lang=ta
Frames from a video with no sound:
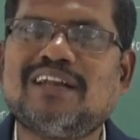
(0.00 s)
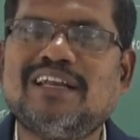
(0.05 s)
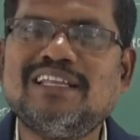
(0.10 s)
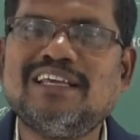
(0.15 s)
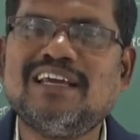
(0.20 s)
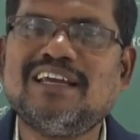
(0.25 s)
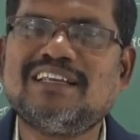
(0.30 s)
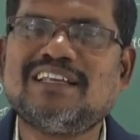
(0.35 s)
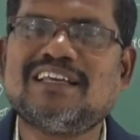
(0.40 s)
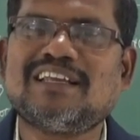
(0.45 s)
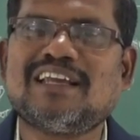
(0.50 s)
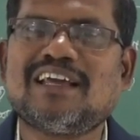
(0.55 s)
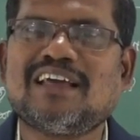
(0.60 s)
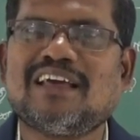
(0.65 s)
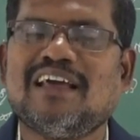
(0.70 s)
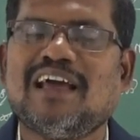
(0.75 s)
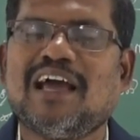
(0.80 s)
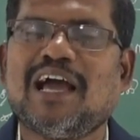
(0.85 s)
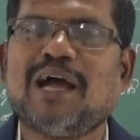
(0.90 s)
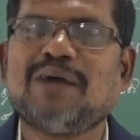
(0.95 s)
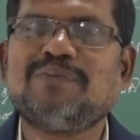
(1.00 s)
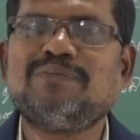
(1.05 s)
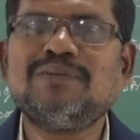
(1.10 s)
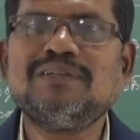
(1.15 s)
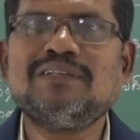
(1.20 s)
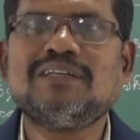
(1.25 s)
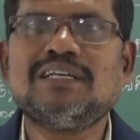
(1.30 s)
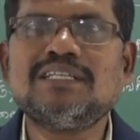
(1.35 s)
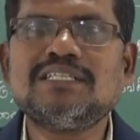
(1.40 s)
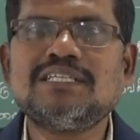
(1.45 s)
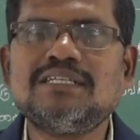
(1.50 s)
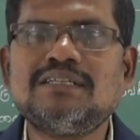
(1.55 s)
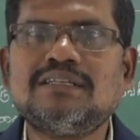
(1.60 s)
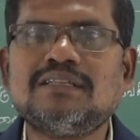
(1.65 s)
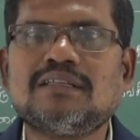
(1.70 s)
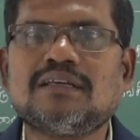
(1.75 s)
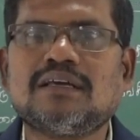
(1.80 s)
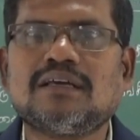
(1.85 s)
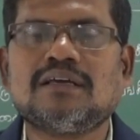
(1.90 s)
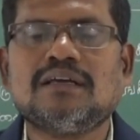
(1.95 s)
ரெடி ஆகிட்டாரே அப்படின்னு நினச்சிக்கிட்டு
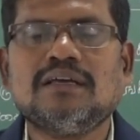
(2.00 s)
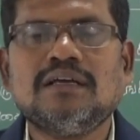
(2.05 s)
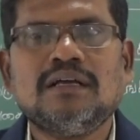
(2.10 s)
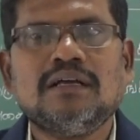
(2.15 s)
இருந்தேன்